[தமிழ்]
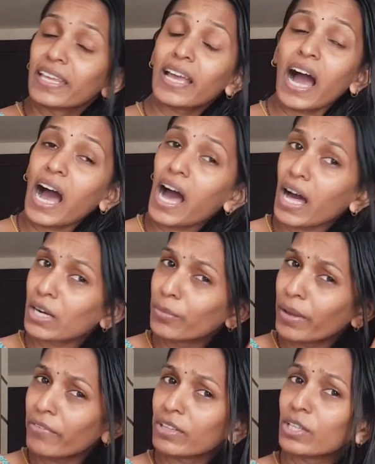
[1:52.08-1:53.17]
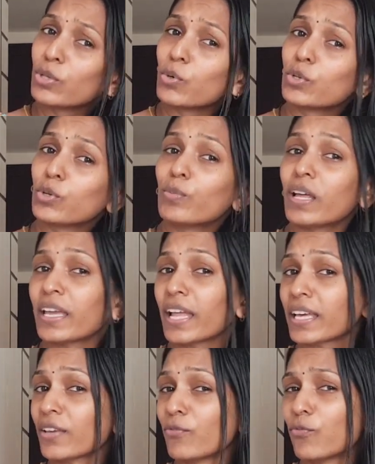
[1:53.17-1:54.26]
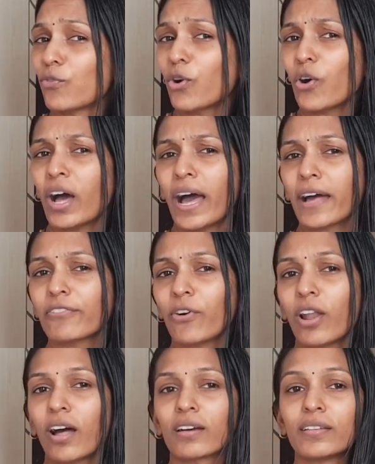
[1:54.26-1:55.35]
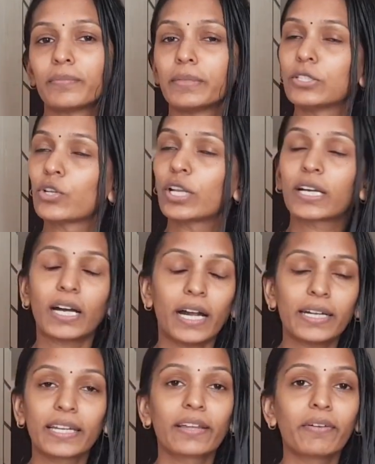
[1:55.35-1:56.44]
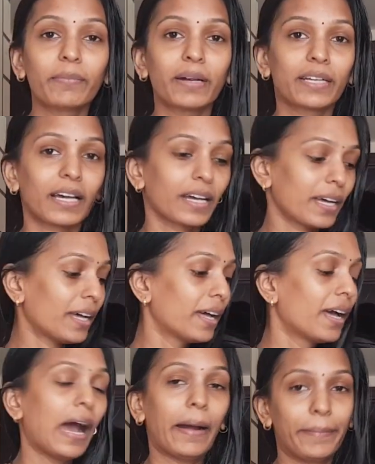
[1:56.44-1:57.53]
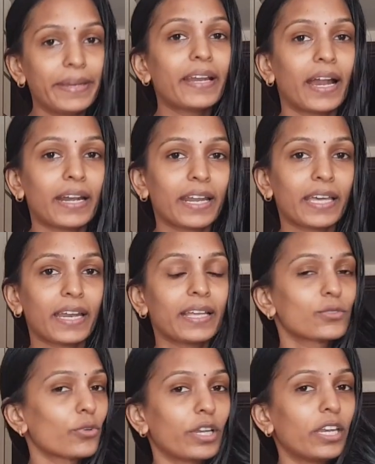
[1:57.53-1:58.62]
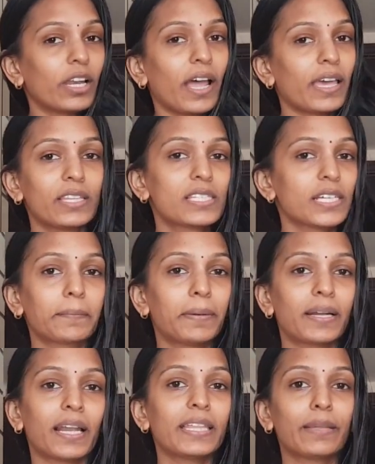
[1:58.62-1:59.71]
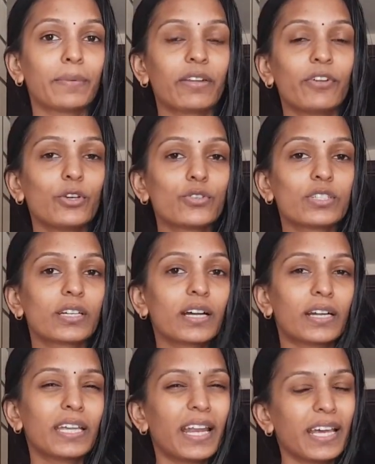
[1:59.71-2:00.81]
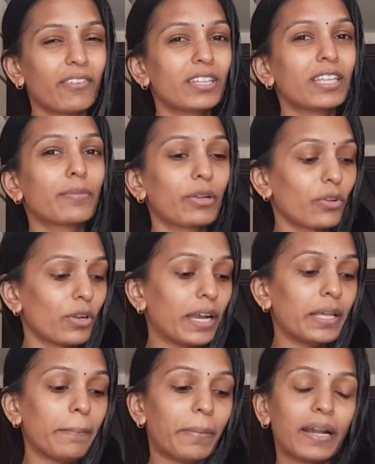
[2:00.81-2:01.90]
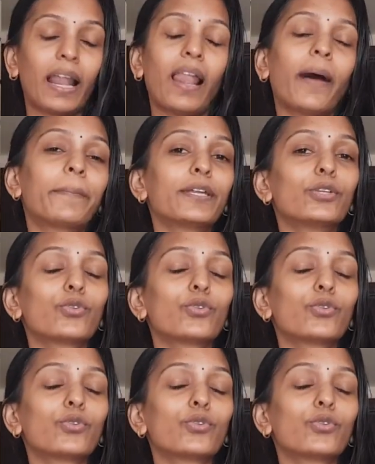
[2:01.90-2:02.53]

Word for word: யாருமே வந்து யூடியூப்பில் எனக்கு இவ்வளோ ஹேர் ஃபால் ஆகுது அப்படின்னு சொல்லி காட்டியிருக்கவே மாட்டாங்க அப்படின்னு நான் நினைக்கிறேன் ஸோ இன்னும் நான் வந்து செக் பண்ணல இந்த மாதிரி வீடியோஸ் இருக்கான்னு எனக்கு வந்து இந்த மாதிரி ஒரு ஐடியா பண்ணலாம் அப்படின்னு